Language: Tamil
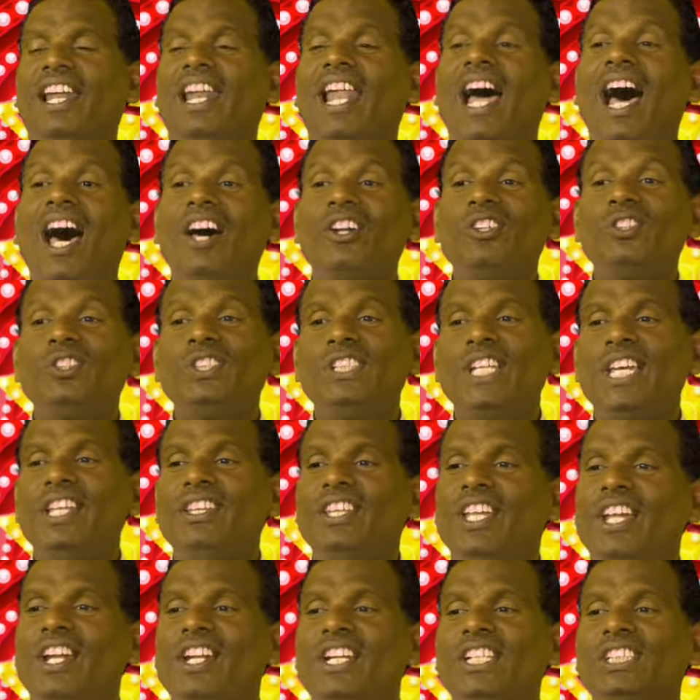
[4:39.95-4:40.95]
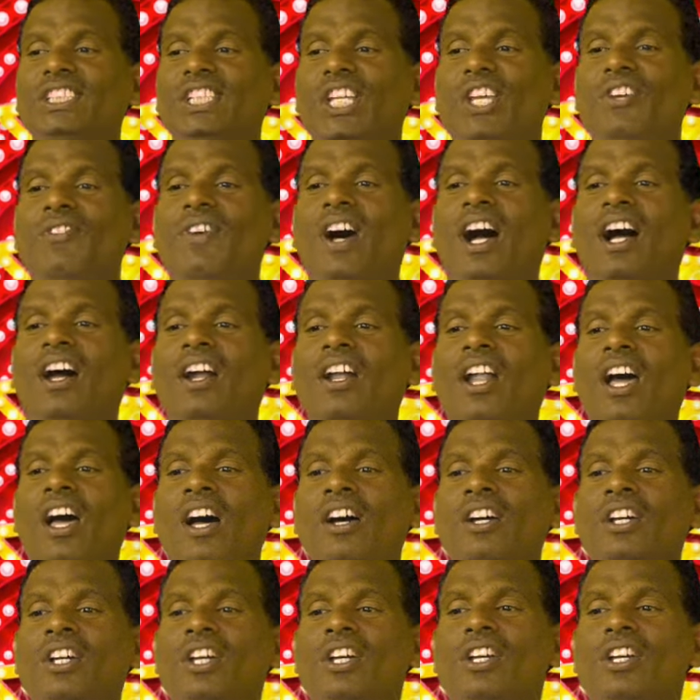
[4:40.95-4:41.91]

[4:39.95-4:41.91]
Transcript: எல்லாரும் சேர்ந்து என்ன செய்வாங்கன்னா